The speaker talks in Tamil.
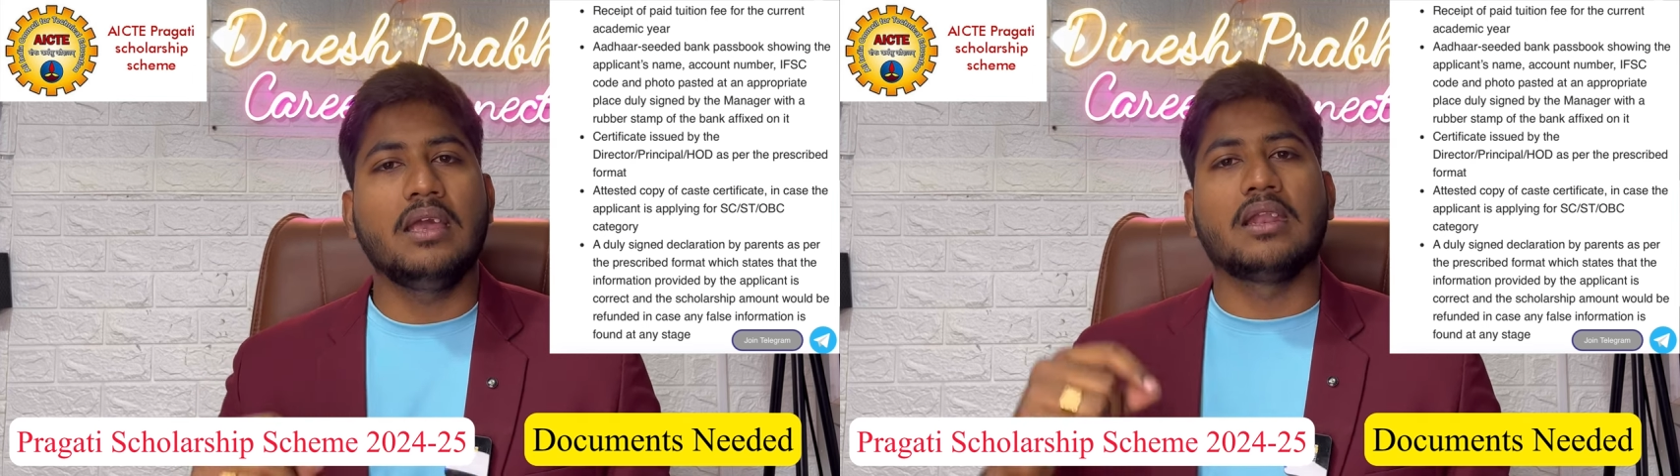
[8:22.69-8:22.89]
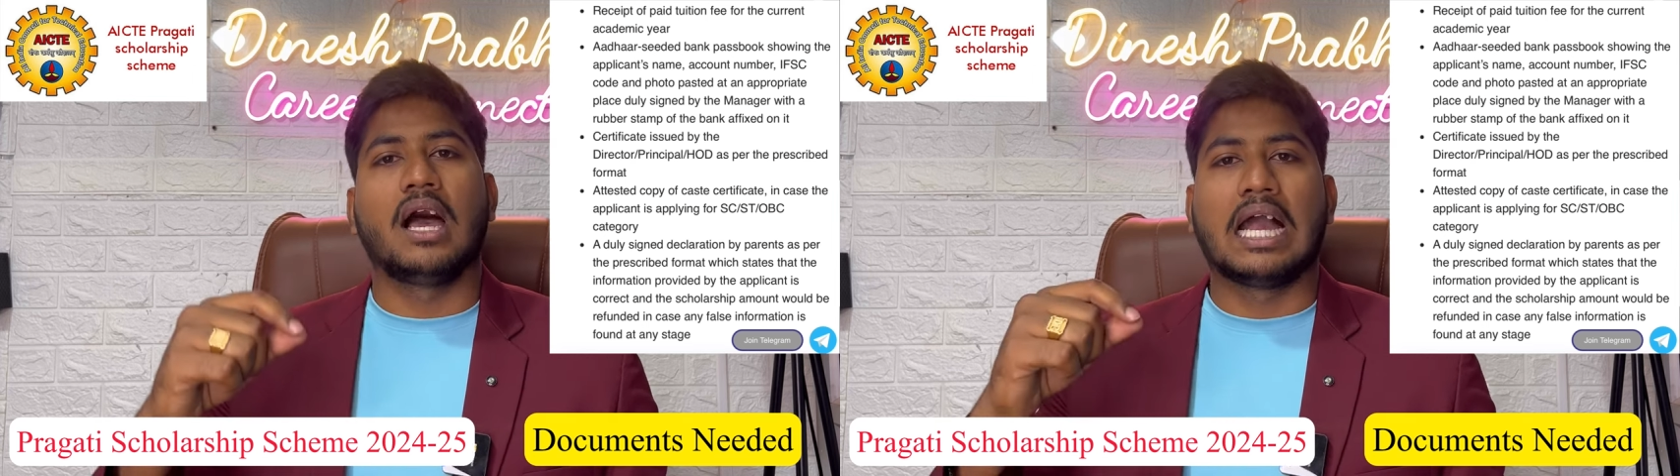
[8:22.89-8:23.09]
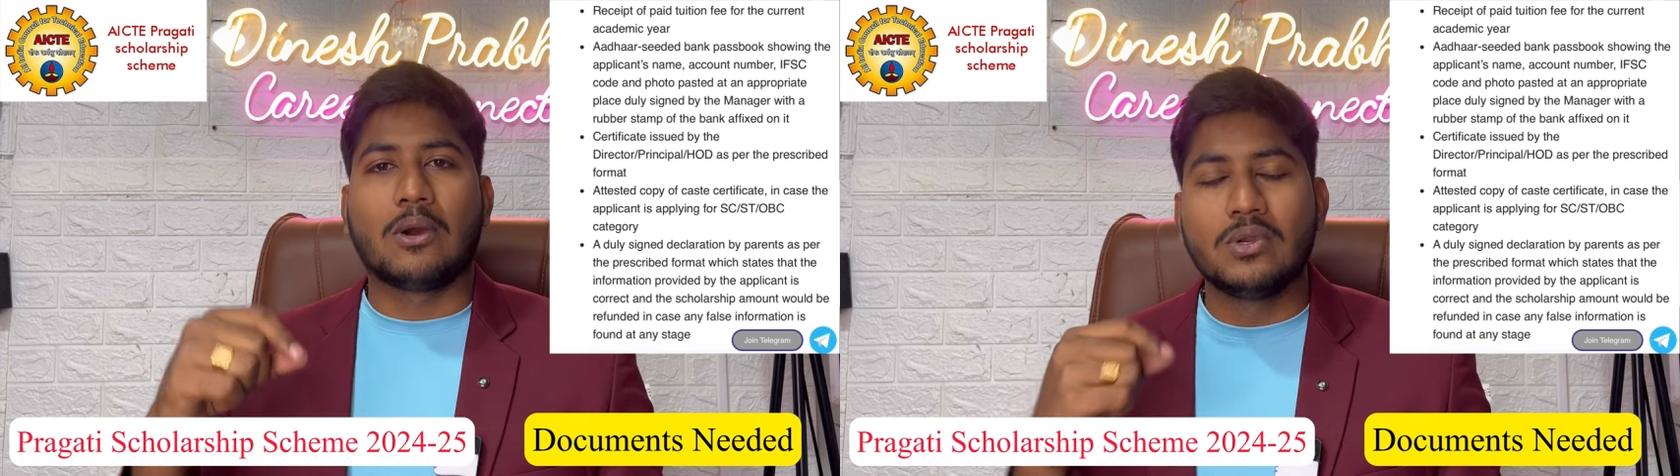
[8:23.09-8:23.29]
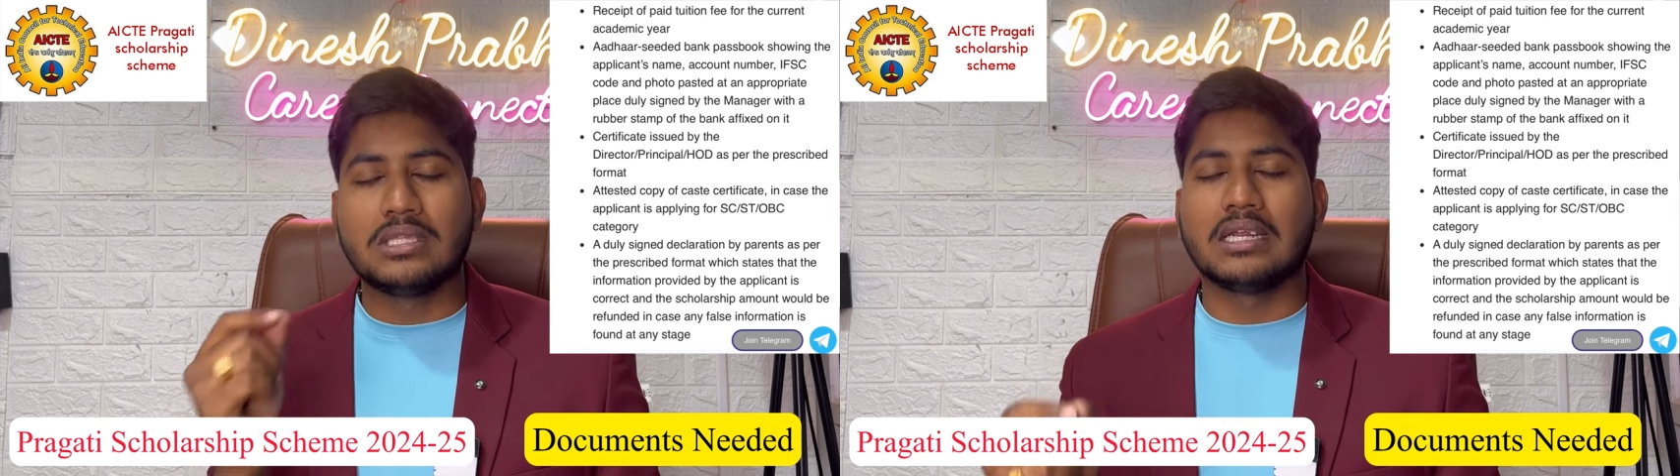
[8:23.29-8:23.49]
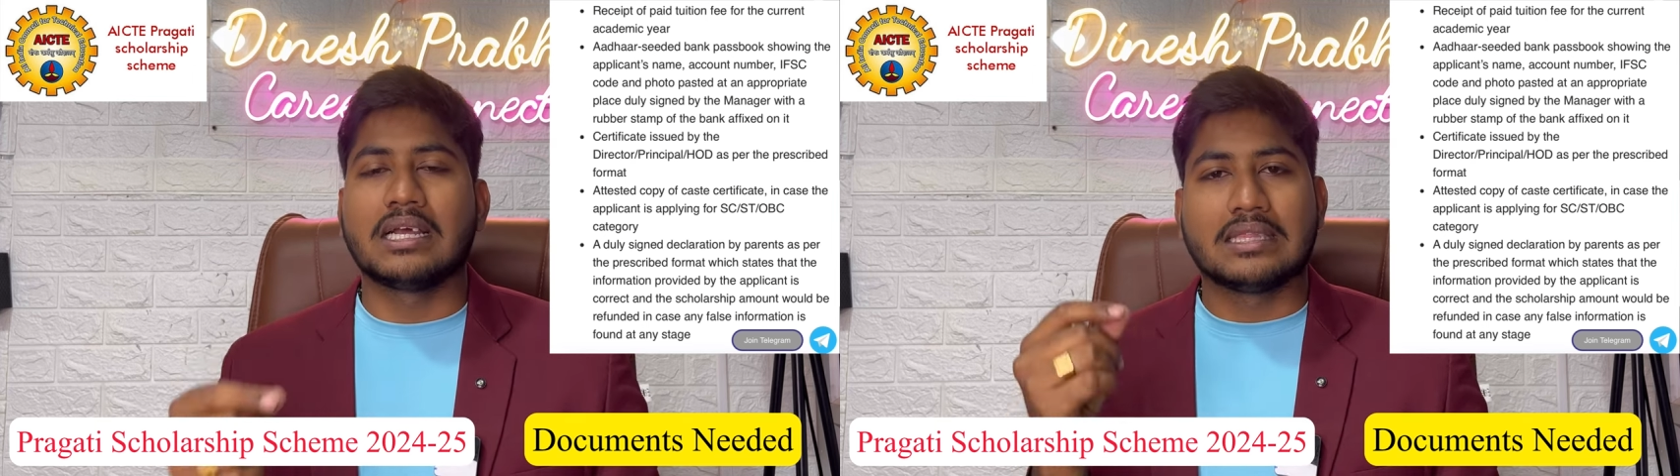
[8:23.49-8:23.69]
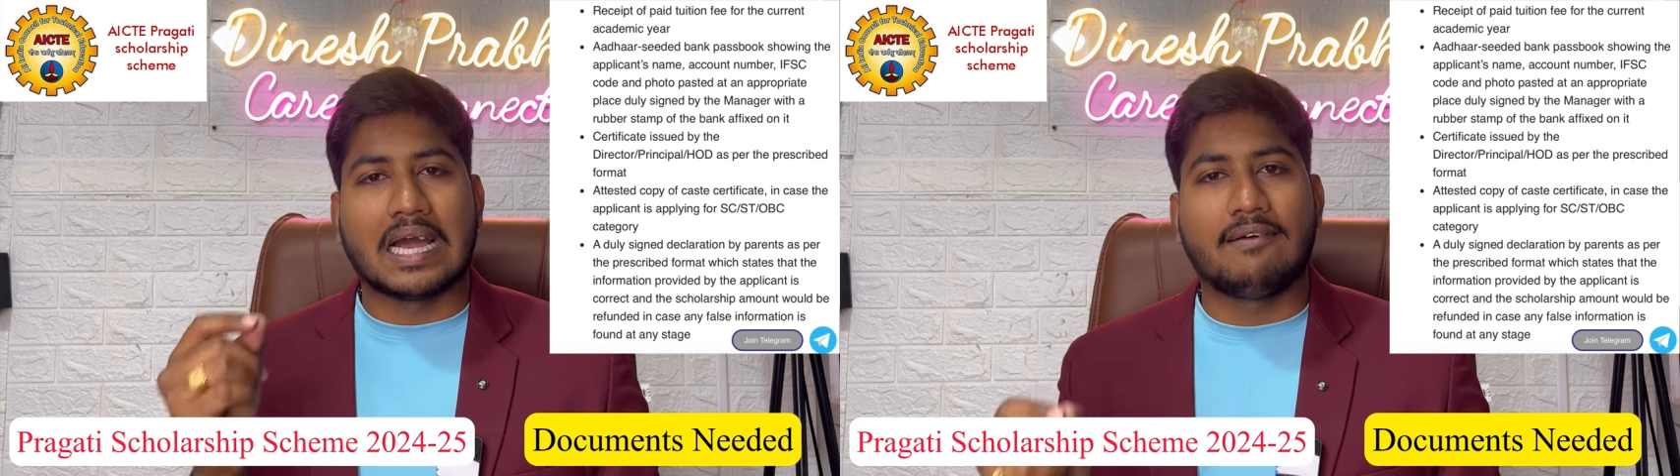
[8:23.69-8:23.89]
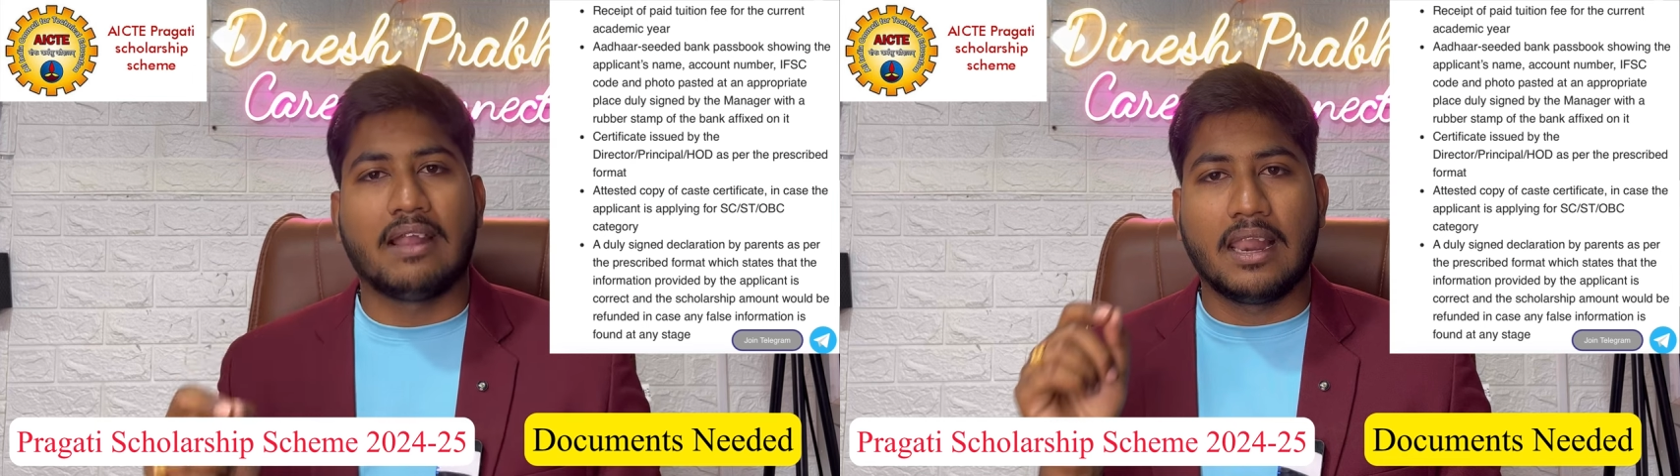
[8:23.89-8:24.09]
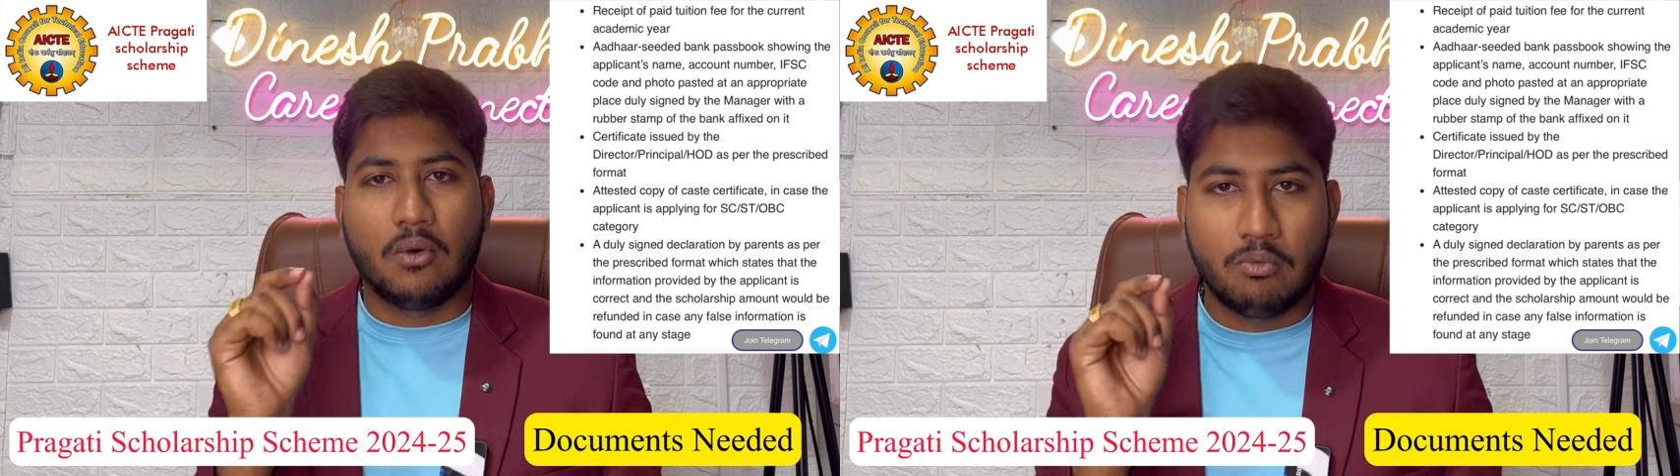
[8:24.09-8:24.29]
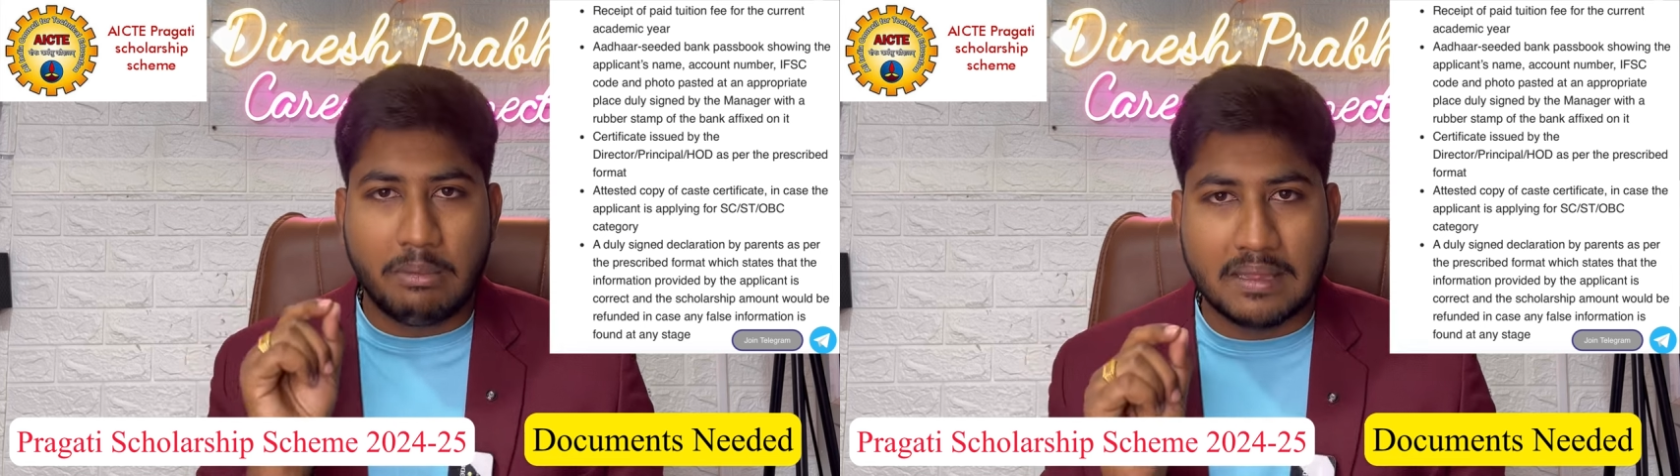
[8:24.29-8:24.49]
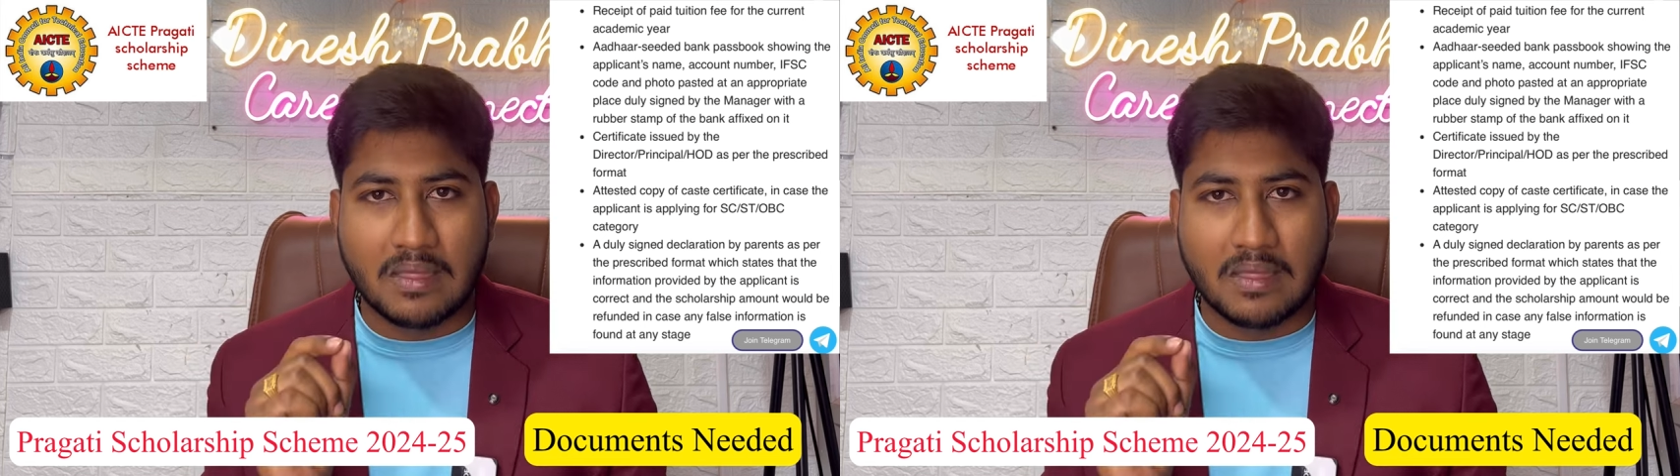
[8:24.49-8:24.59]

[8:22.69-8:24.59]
நாங்கள் கொடுத்துருக்க தகவலெல்லாம் உண்மை